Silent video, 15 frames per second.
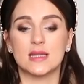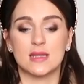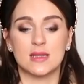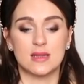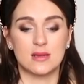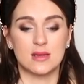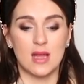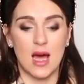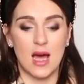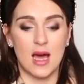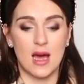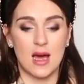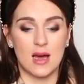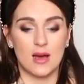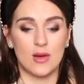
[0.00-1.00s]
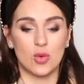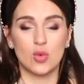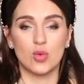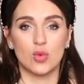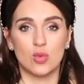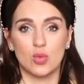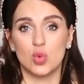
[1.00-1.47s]
э, на
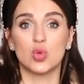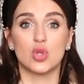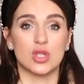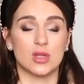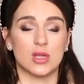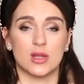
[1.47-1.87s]
ужин,